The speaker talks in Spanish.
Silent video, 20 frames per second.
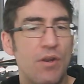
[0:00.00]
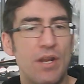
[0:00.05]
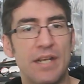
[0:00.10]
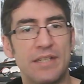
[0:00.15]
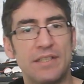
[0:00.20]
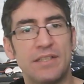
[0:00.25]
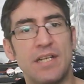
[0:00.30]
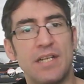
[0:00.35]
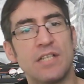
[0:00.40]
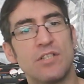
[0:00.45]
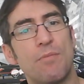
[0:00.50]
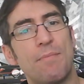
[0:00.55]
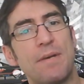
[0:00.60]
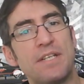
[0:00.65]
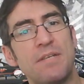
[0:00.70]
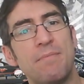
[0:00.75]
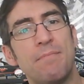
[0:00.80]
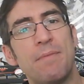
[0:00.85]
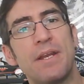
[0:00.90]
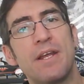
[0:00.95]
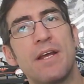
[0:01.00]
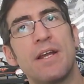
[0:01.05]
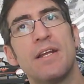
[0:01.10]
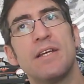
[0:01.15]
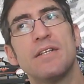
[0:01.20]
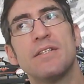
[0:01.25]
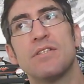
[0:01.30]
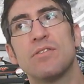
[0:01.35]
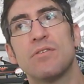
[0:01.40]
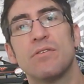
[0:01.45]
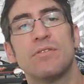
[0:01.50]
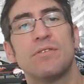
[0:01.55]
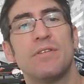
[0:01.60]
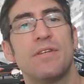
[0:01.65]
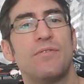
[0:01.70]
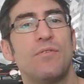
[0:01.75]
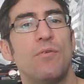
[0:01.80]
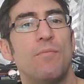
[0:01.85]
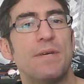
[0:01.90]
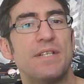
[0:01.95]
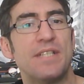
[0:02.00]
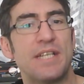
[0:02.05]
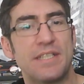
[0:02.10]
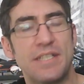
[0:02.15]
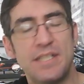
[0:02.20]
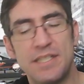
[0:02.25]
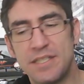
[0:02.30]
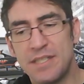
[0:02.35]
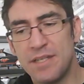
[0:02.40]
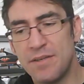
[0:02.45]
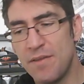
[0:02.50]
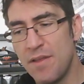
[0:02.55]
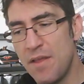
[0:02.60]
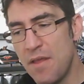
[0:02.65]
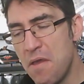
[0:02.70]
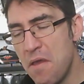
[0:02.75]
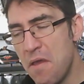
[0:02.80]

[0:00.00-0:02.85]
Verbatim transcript: existen las tropas imperiales, de hecho los Death existen,